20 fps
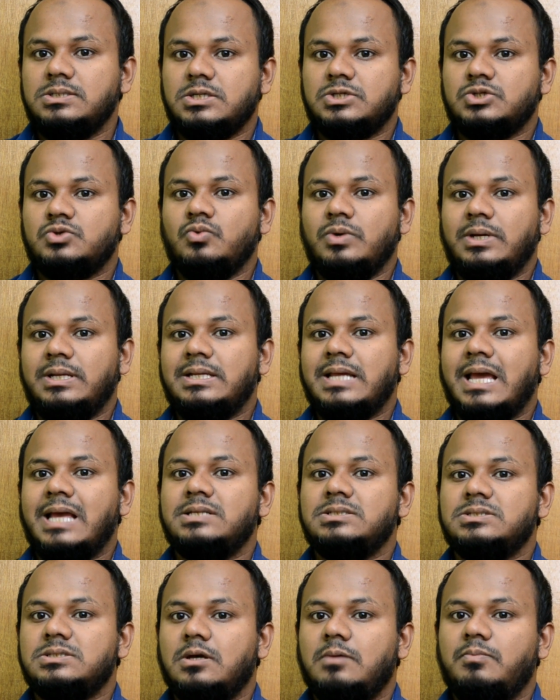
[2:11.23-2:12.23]
জাস্ট টু
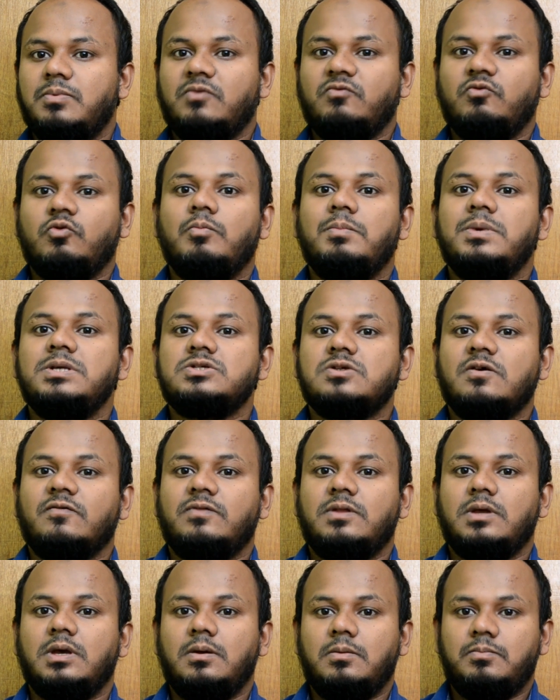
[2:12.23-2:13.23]
এনহ্যান্স দ্য পারফরমেন্স
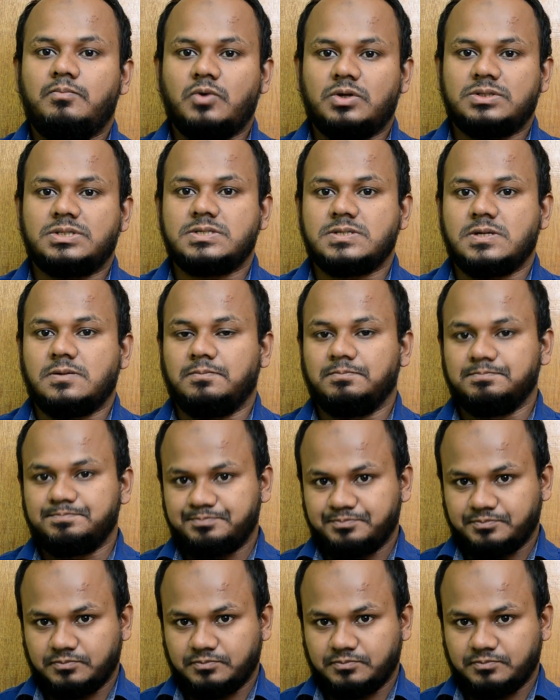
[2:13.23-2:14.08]
অফ দেয়ার প্রসেসর